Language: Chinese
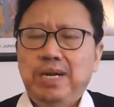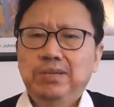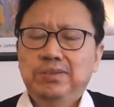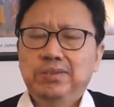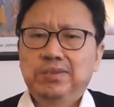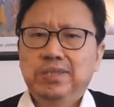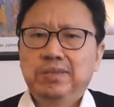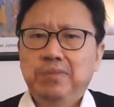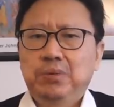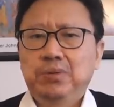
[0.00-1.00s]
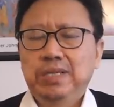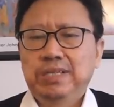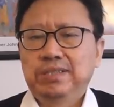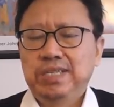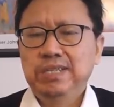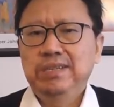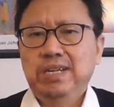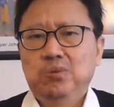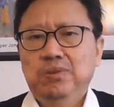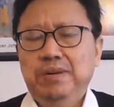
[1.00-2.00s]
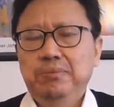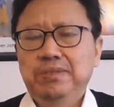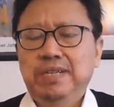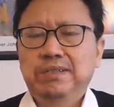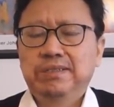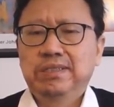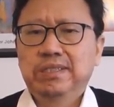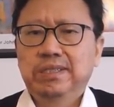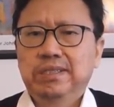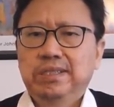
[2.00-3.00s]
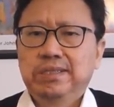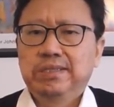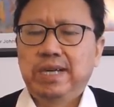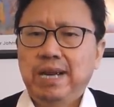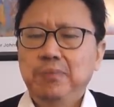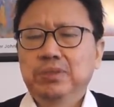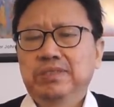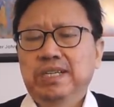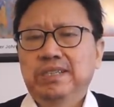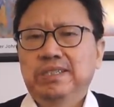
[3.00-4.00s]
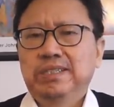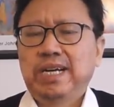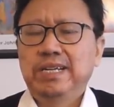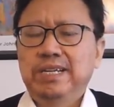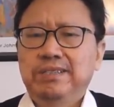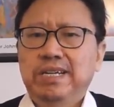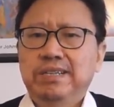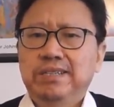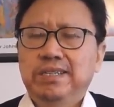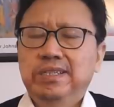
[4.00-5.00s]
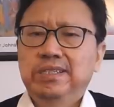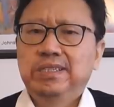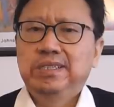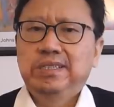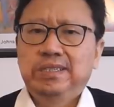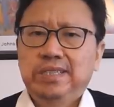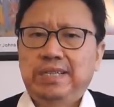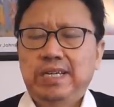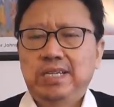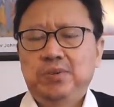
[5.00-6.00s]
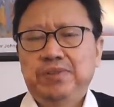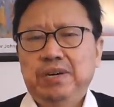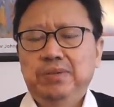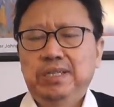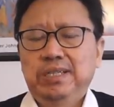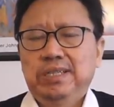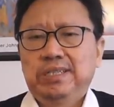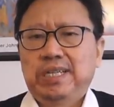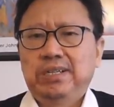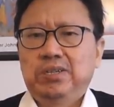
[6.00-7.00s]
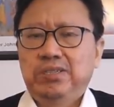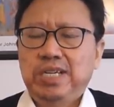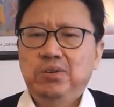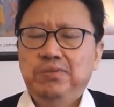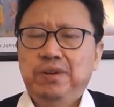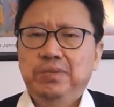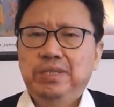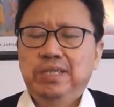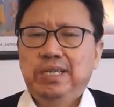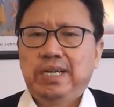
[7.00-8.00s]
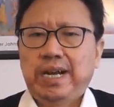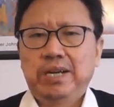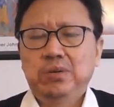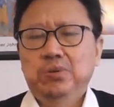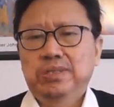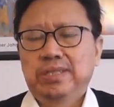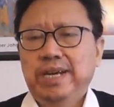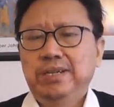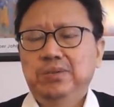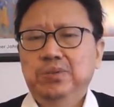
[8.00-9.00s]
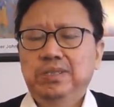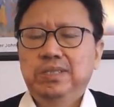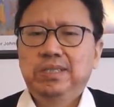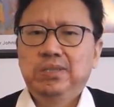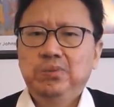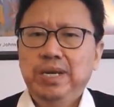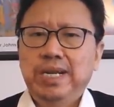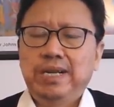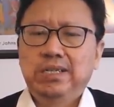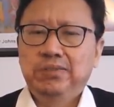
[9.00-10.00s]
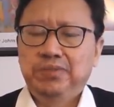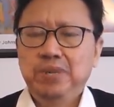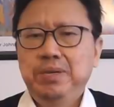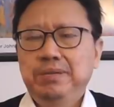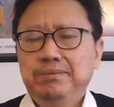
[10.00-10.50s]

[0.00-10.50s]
还有就是美国也是新任的国防部长是这个埃博斯，他也在这个。亚太地区访问，他要先后访问韩国、泰国、越南和菲律宾，